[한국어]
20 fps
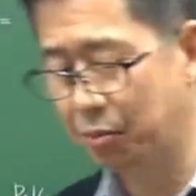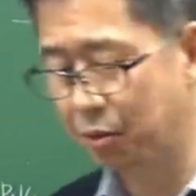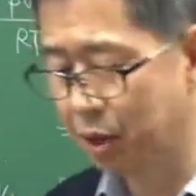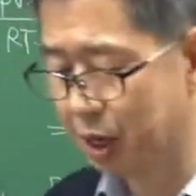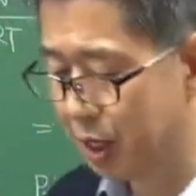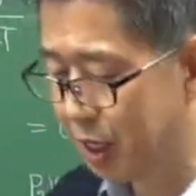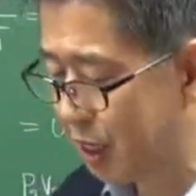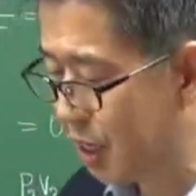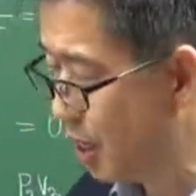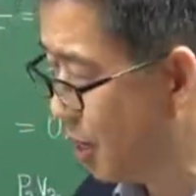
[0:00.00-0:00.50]

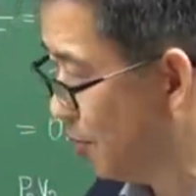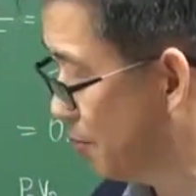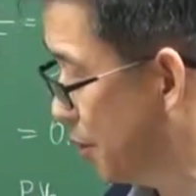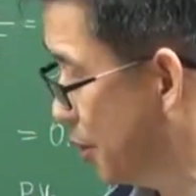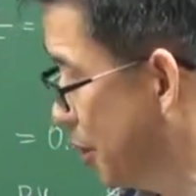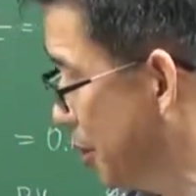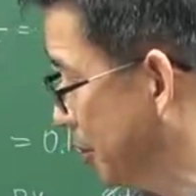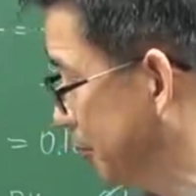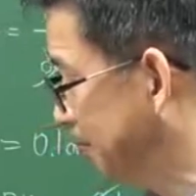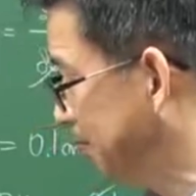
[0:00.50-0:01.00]
뭐라
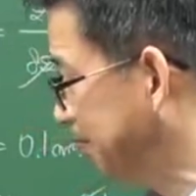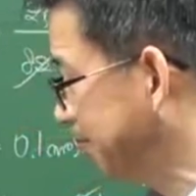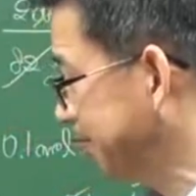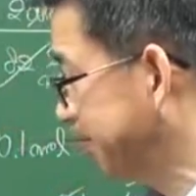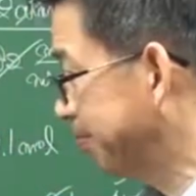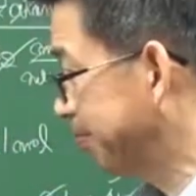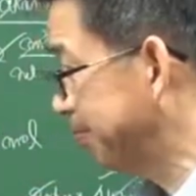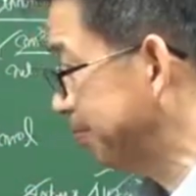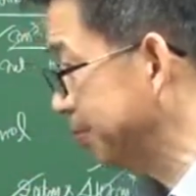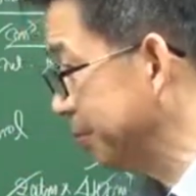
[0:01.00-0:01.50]
그랬냐면,
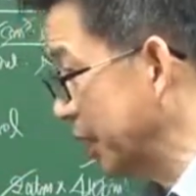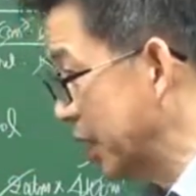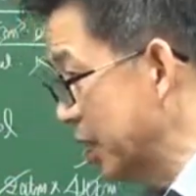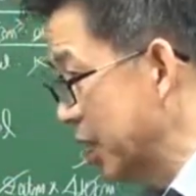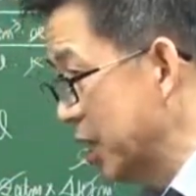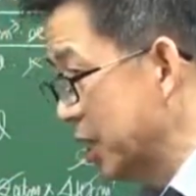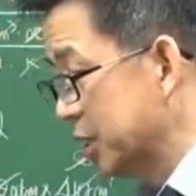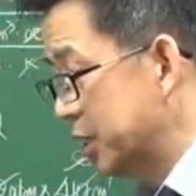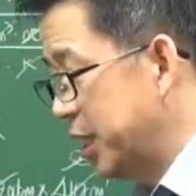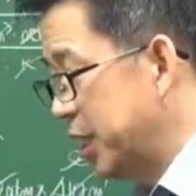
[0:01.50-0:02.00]

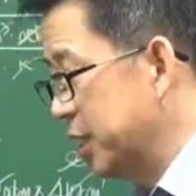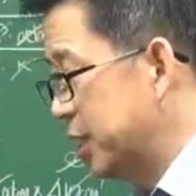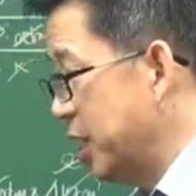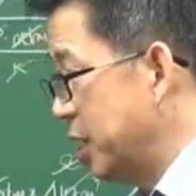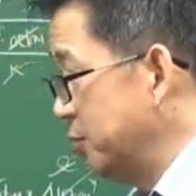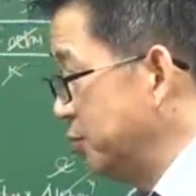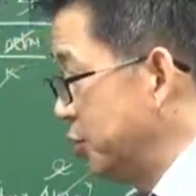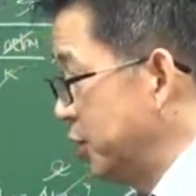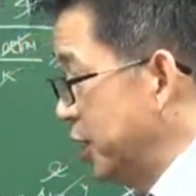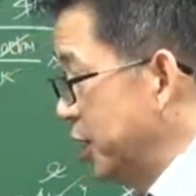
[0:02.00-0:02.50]
상태
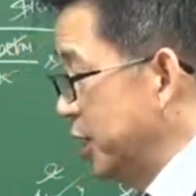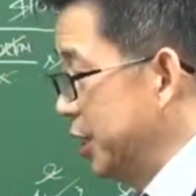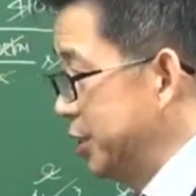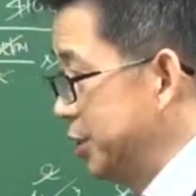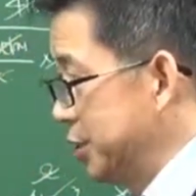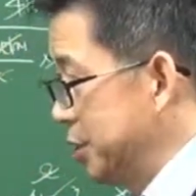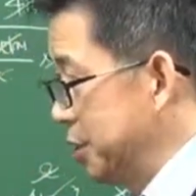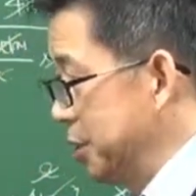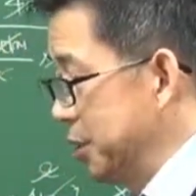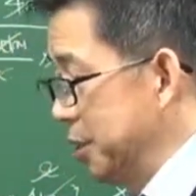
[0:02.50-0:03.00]
함수라
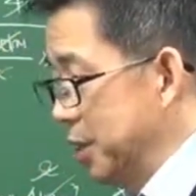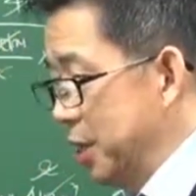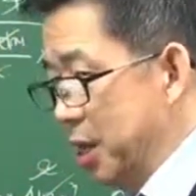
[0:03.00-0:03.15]
그랬죠.